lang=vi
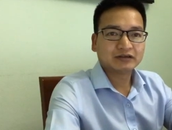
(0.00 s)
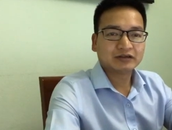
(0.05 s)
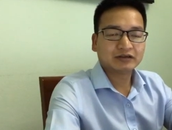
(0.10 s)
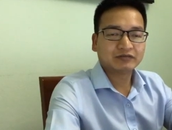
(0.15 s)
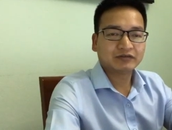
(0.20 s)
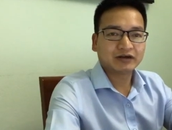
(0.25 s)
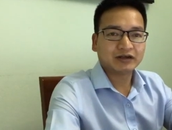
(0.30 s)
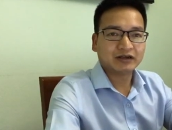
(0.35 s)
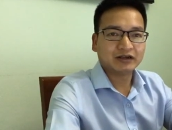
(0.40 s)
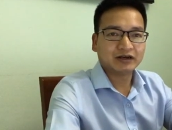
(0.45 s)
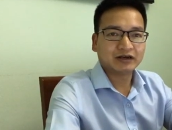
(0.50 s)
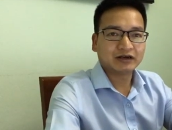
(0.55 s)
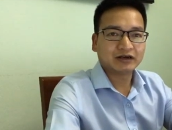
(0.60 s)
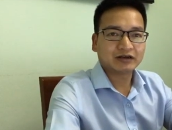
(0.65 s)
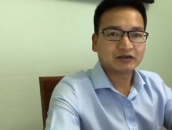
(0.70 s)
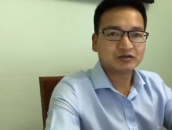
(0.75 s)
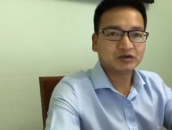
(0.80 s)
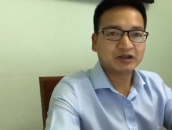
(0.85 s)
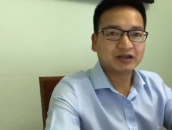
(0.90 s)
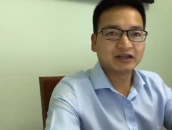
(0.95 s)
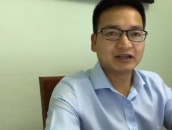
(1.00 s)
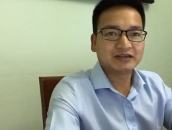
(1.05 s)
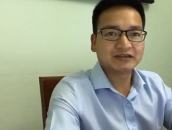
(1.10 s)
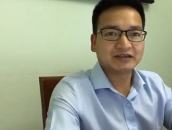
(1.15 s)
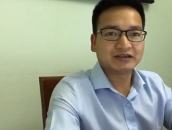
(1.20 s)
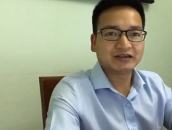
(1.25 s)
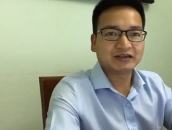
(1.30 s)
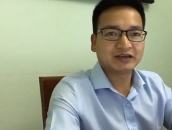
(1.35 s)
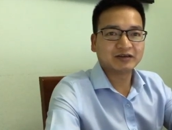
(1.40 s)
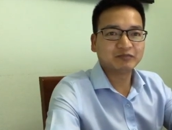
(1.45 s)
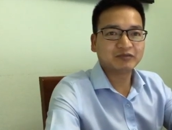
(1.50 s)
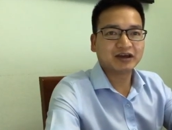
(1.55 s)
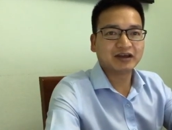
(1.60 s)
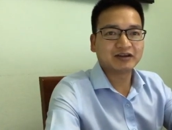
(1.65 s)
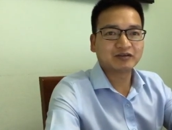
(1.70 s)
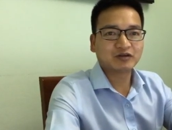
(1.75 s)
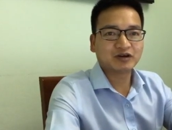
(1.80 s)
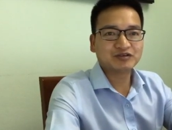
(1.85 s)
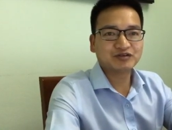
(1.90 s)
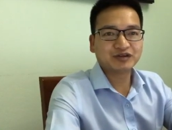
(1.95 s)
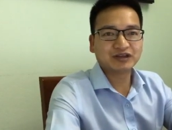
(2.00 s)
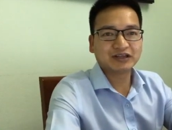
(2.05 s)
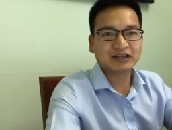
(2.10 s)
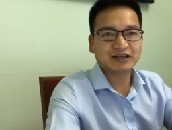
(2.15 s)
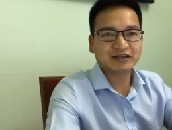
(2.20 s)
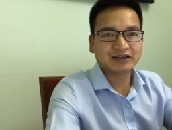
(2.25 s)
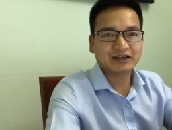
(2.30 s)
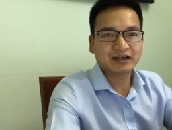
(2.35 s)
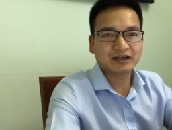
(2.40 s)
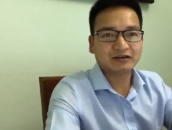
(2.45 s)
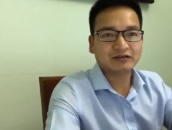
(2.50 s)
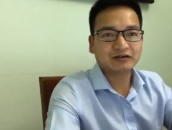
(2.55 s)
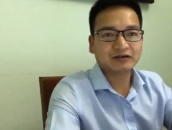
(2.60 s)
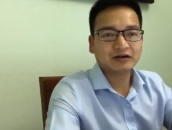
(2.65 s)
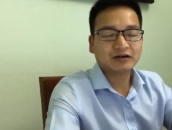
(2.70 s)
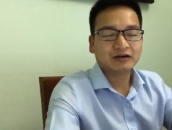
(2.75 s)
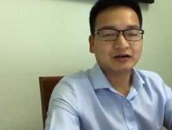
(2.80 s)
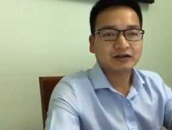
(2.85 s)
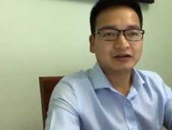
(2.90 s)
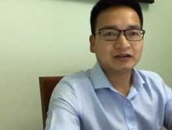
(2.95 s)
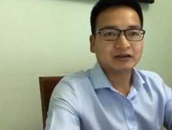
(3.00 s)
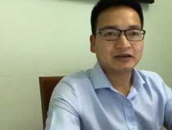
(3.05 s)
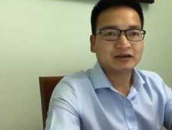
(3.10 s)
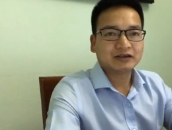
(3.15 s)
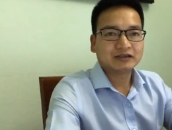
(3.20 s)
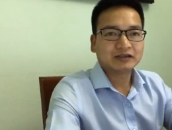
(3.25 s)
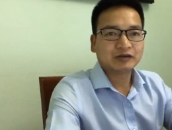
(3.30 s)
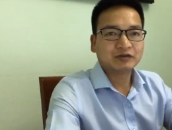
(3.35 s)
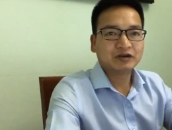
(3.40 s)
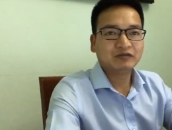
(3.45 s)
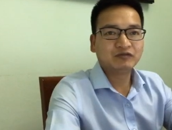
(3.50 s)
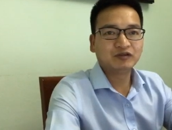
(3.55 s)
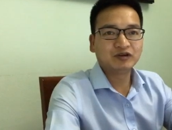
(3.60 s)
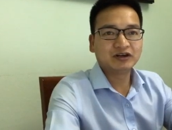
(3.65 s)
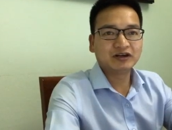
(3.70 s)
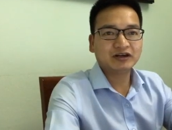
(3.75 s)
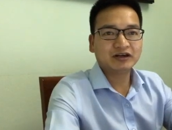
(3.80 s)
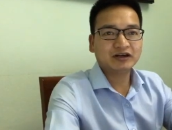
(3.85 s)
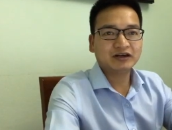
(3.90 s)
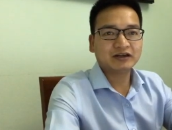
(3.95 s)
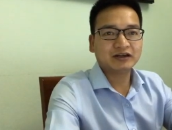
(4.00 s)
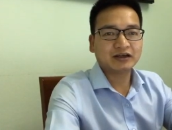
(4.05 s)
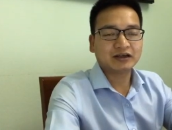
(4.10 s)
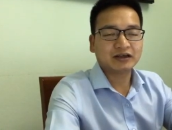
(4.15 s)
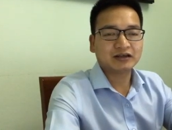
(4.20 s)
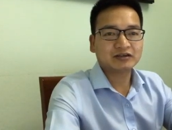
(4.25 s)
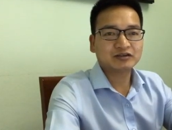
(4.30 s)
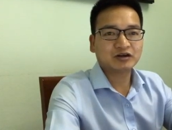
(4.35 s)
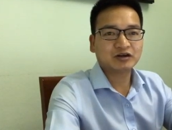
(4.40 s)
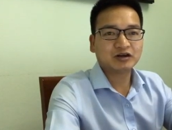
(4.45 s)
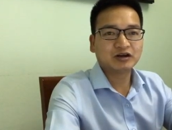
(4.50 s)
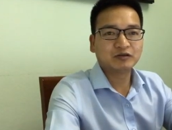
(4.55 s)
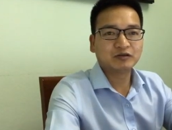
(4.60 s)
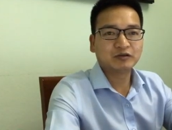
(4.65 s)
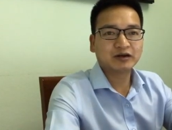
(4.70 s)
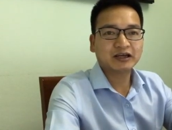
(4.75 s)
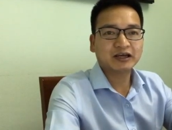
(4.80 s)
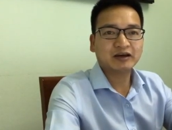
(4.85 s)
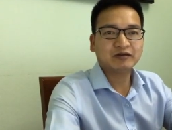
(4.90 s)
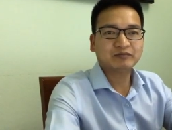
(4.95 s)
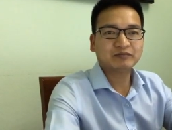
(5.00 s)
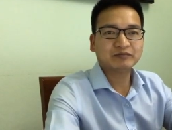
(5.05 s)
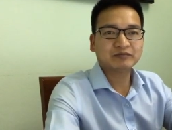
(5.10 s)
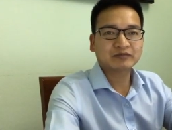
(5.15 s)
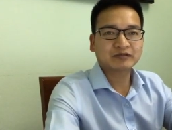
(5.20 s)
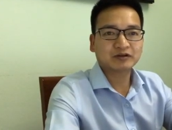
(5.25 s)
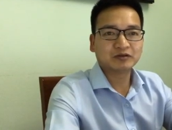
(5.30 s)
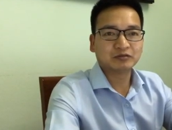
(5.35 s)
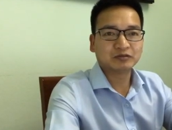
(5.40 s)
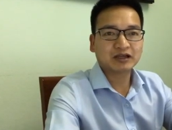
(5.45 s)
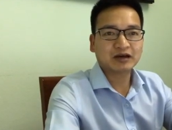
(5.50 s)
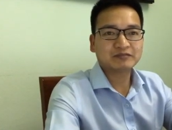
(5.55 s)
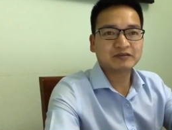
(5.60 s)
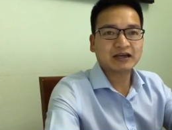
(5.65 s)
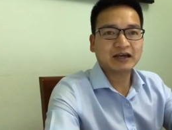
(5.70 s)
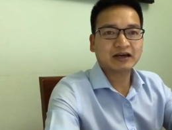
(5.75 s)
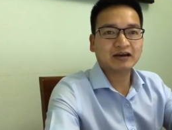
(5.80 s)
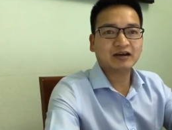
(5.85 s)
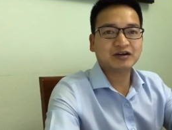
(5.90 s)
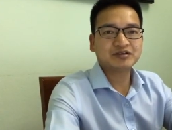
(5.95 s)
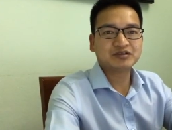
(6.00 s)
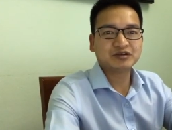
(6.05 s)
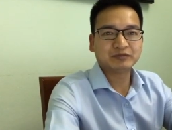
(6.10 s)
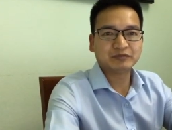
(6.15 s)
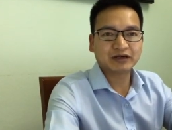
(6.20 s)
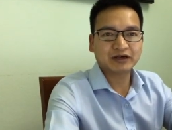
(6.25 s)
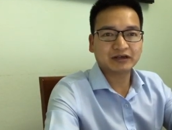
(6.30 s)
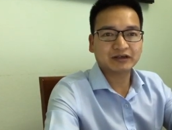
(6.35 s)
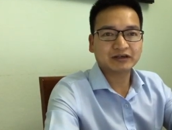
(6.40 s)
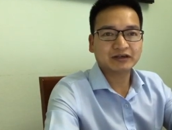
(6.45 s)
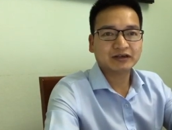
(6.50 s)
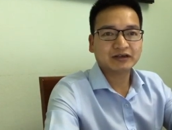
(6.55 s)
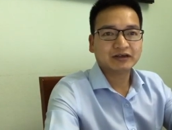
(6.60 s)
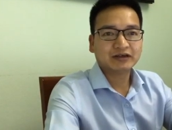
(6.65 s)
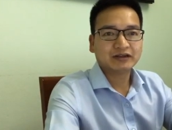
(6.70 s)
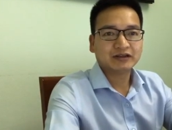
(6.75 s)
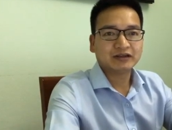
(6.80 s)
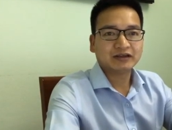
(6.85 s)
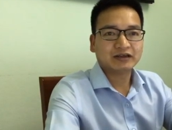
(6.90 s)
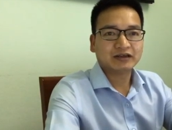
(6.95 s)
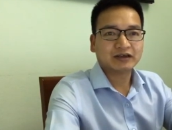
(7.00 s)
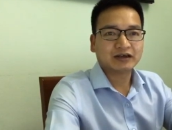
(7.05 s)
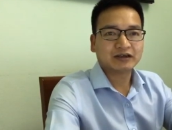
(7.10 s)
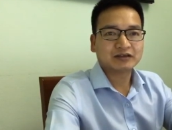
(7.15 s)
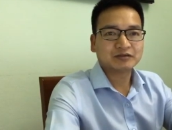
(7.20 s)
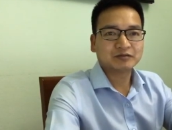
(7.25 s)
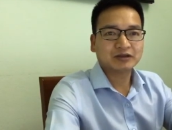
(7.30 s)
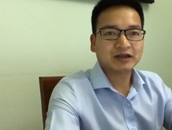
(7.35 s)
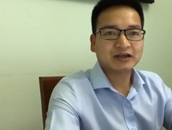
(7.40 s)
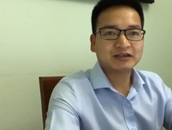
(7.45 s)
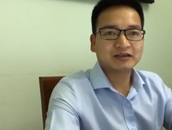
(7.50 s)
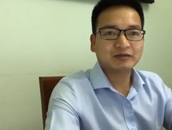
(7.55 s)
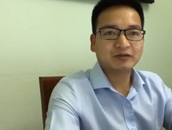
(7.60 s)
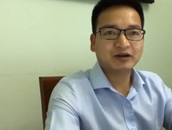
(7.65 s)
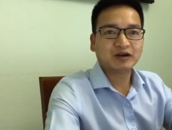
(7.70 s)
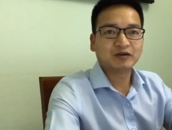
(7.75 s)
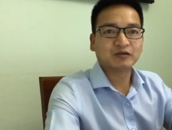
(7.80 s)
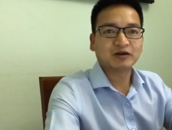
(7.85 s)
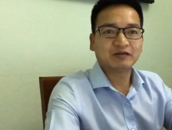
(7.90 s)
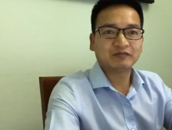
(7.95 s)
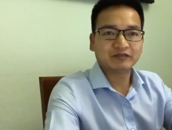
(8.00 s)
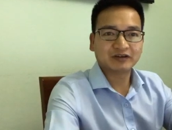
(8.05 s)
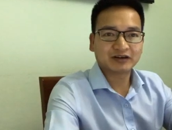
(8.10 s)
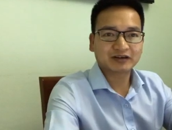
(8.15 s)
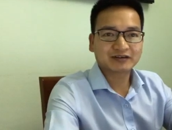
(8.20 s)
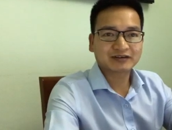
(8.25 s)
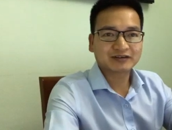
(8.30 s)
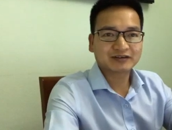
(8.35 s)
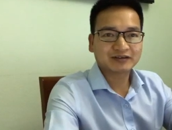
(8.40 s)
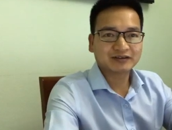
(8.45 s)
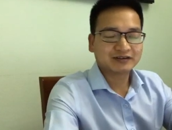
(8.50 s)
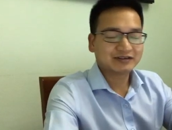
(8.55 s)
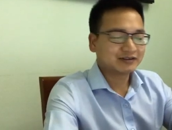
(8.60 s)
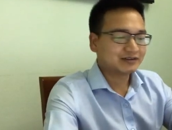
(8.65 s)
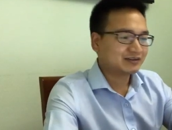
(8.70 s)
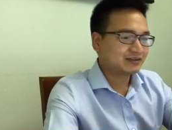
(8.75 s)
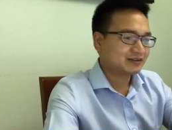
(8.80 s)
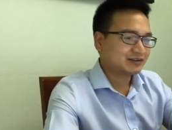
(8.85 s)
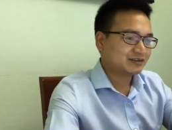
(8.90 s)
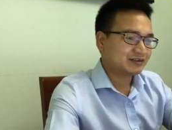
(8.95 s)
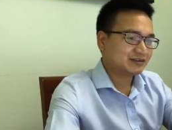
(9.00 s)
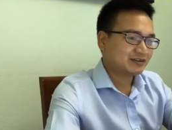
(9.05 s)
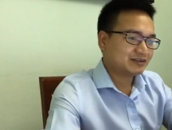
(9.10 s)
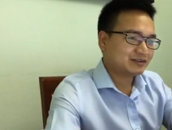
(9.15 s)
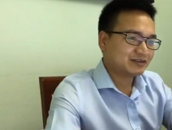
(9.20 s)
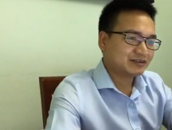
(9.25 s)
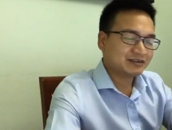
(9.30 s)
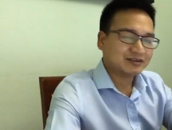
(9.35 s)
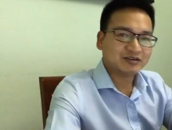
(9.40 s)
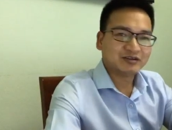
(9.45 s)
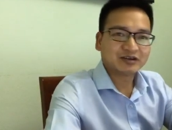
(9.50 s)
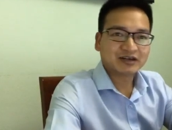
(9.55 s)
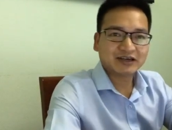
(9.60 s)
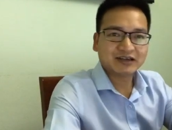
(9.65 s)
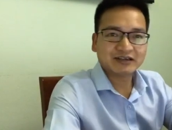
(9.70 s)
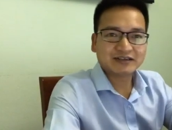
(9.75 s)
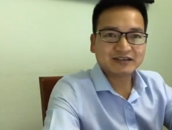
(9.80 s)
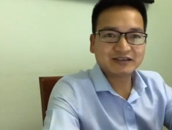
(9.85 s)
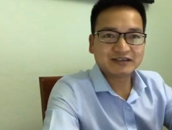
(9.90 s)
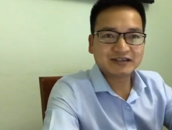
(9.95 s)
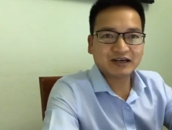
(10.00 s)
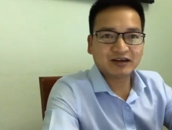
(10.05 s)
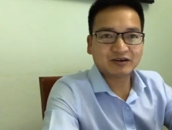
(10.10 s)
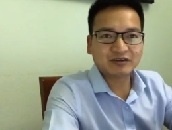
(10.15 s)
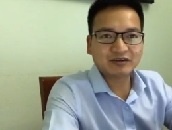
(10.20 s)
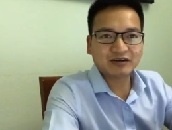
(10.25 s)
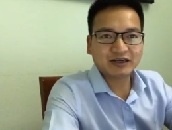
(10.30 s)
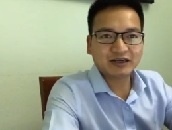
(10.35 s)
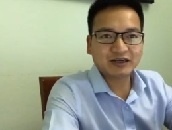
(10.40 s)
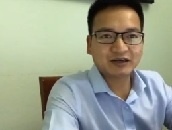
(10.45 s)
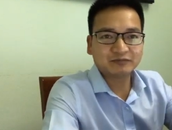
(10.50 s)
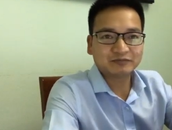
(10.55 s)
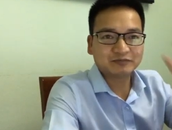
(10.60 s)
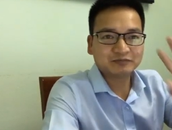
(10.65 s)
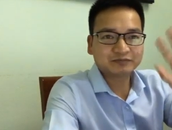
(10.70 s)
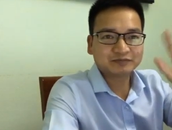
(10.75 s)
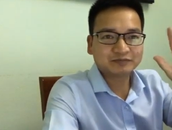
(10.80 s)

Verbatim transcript: Như vậy là trading là gì? Kiếm tiền qua trading là như nào? Thì sau ít phút nữa để cho đông anh em cùng tham gia cái livestream này thì chúng ta sẽ bắt đầu làm việc. Ok, xin chào anh em.